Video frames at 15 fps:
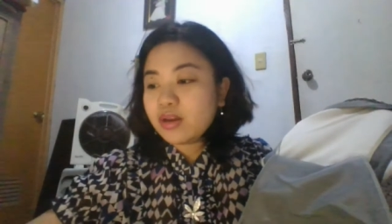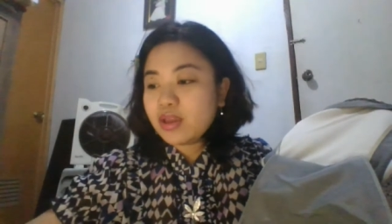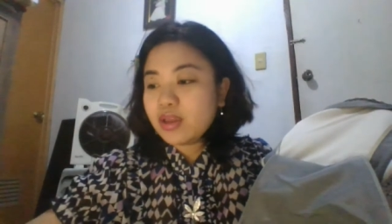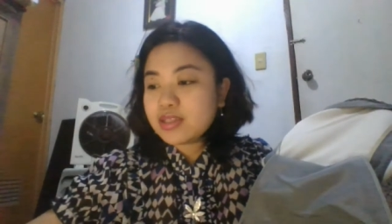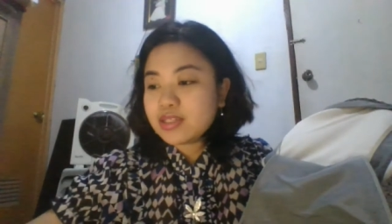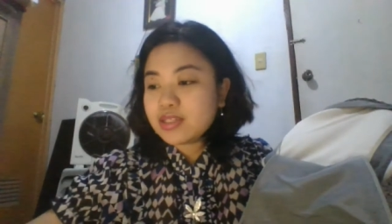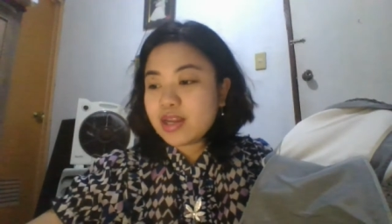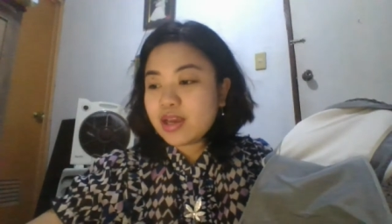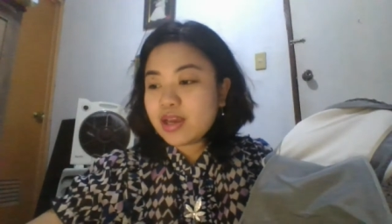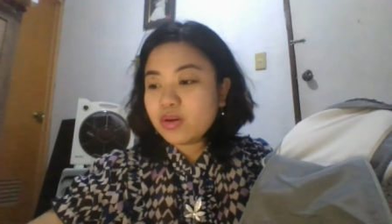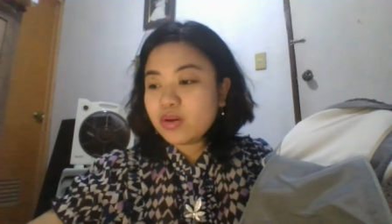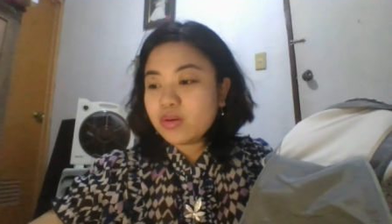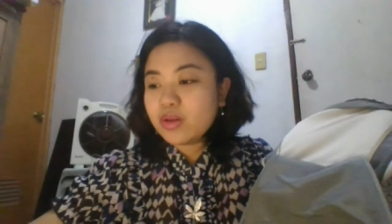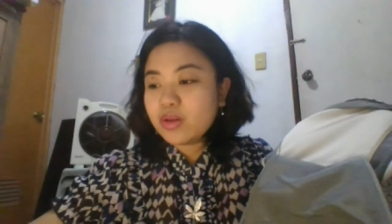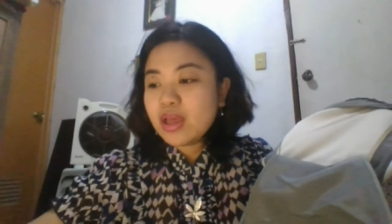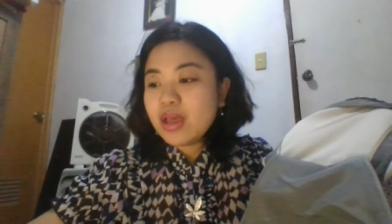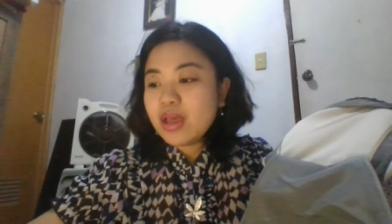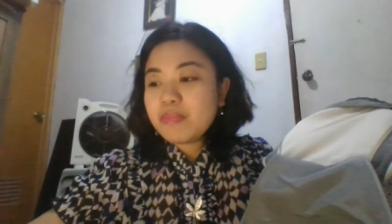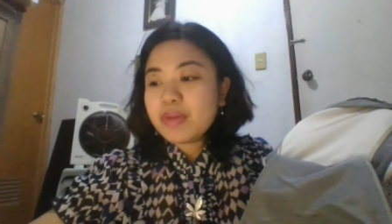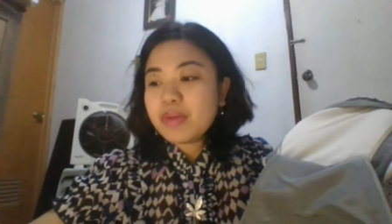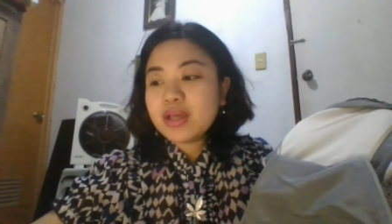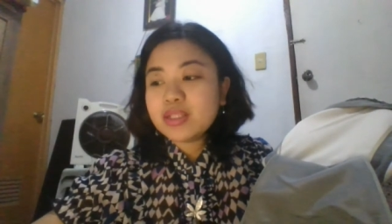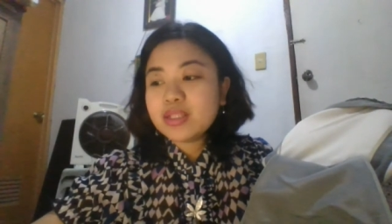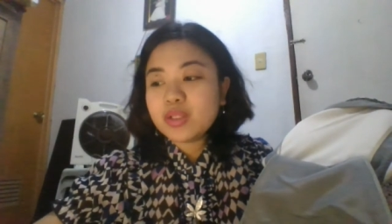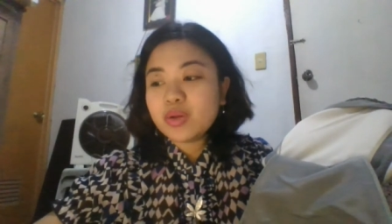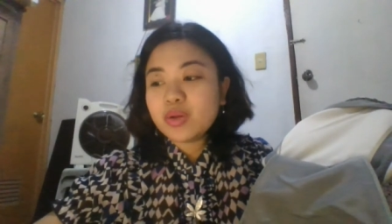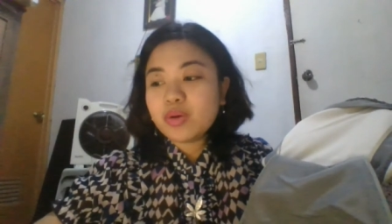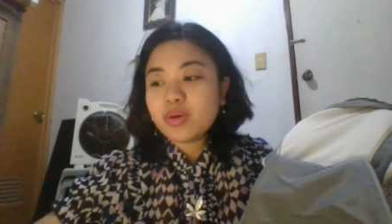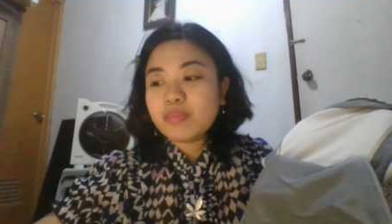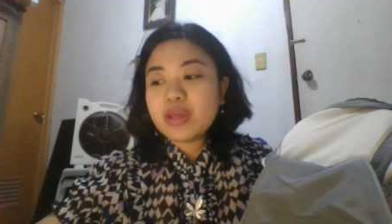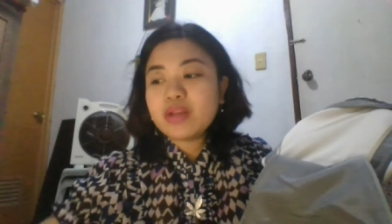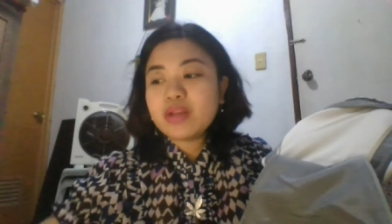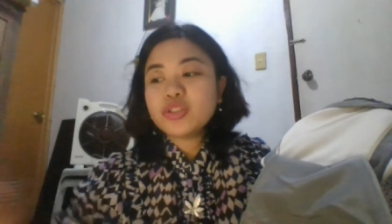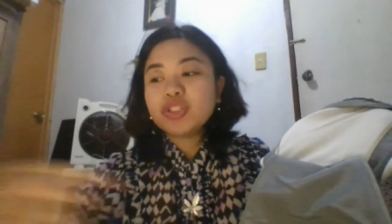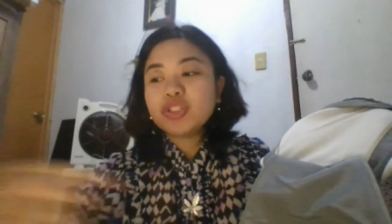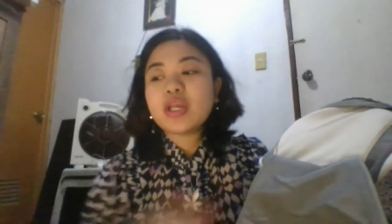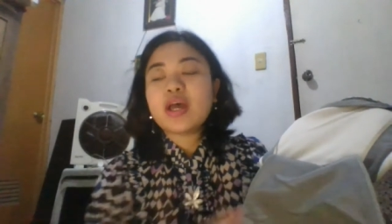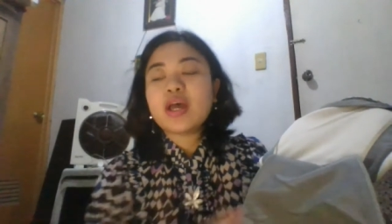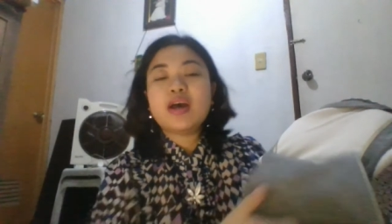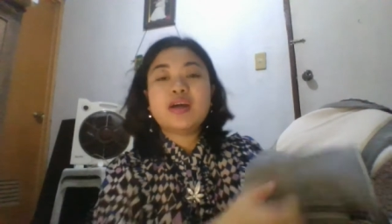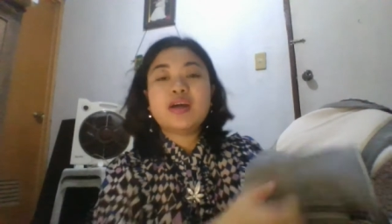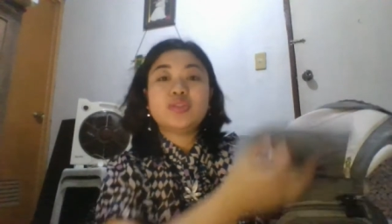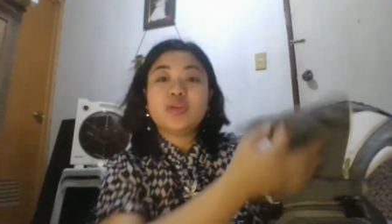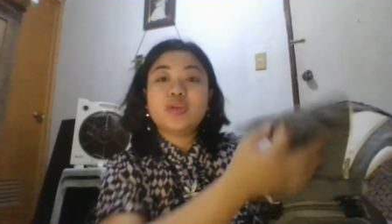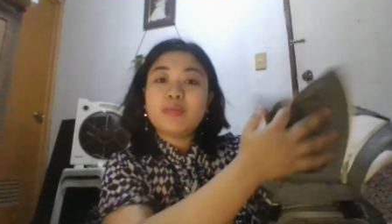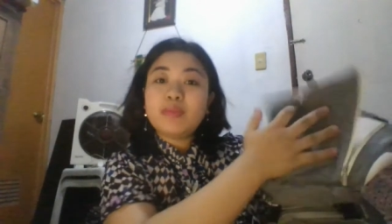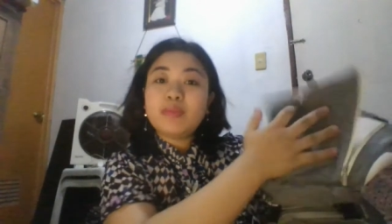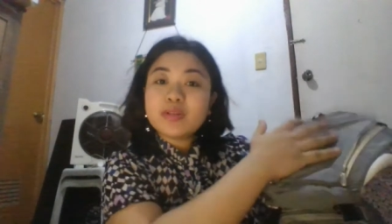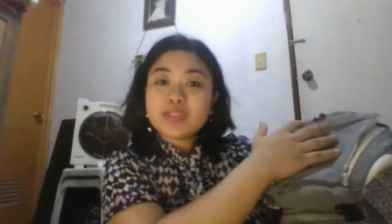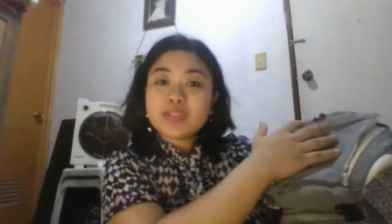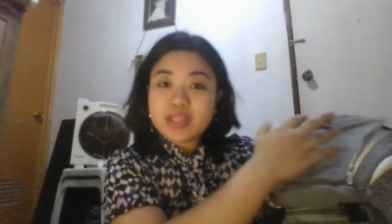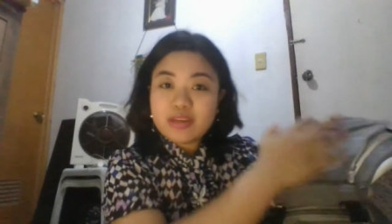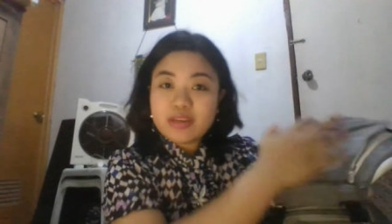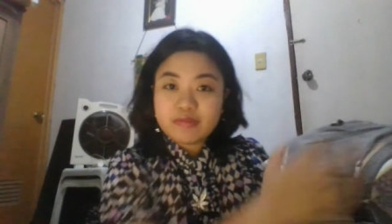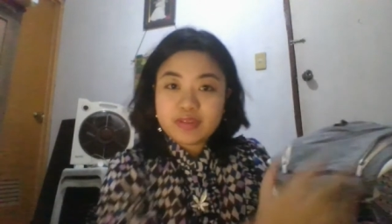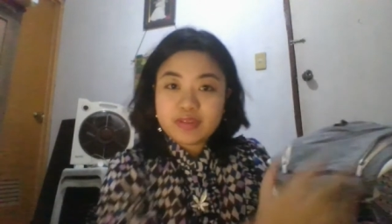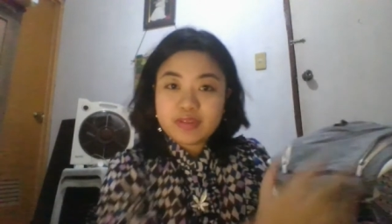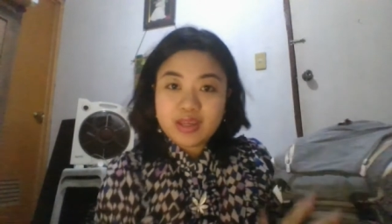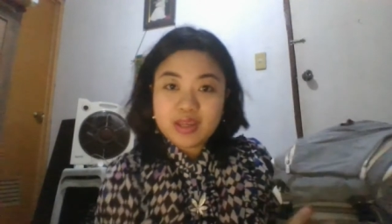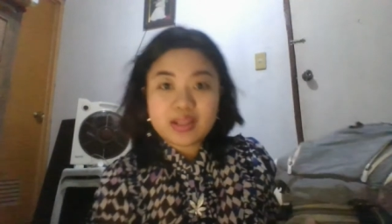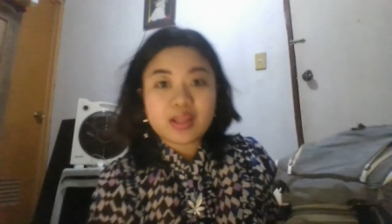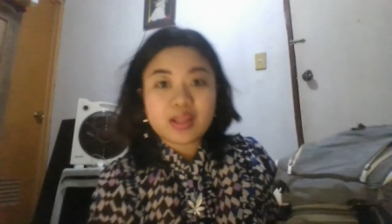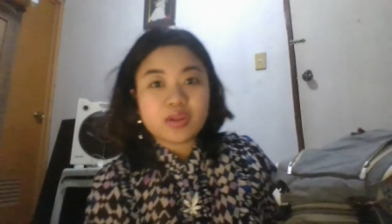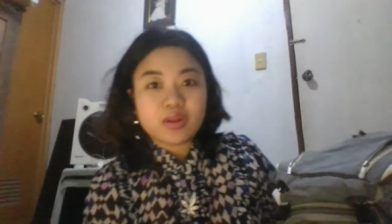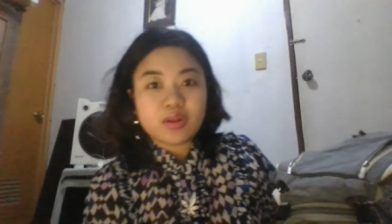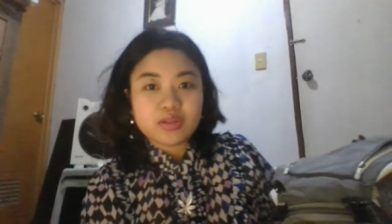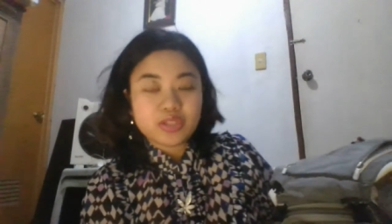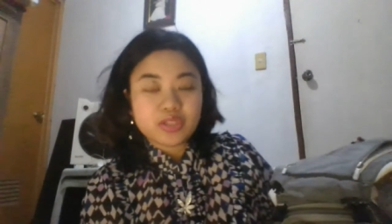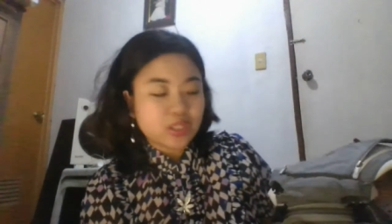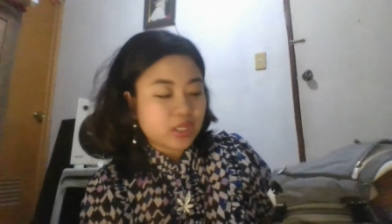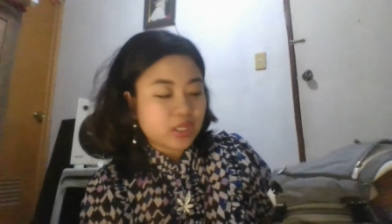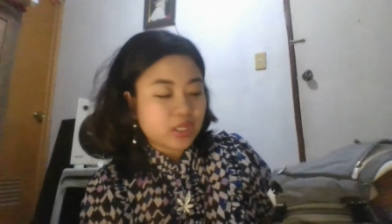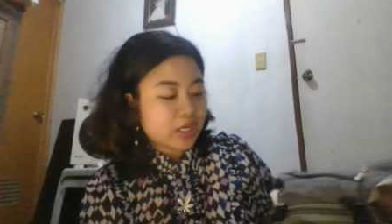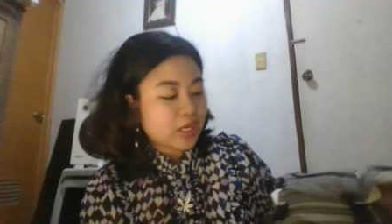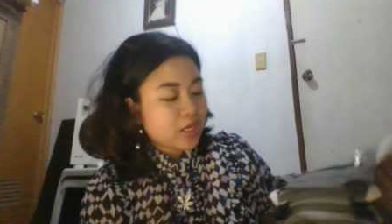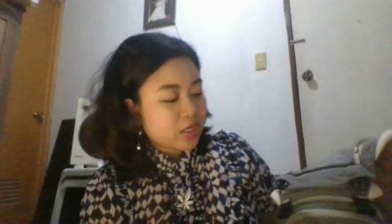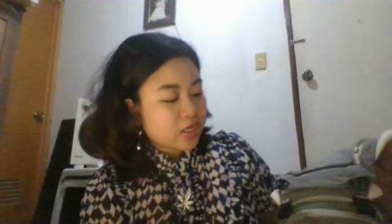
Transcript: kaya saan ako? Pangatlo, meron siyang double safety technology.